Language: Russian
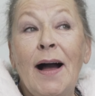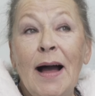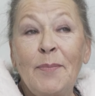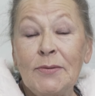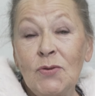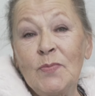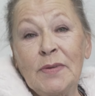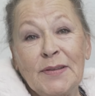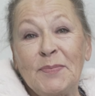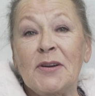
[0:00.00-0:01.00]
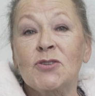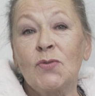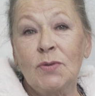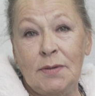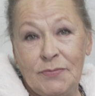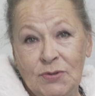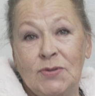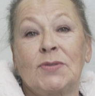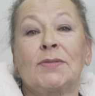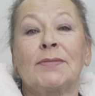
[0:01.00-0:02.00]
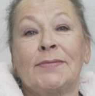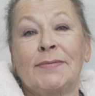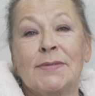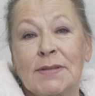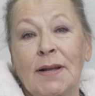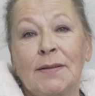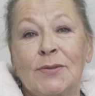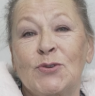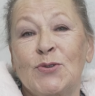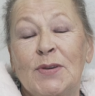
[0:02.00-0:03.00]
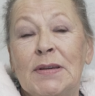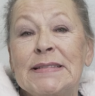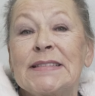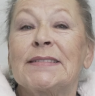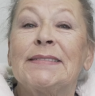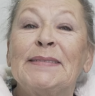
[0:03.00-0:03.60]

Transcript: А потом это прошло, и вот стало то, что есть.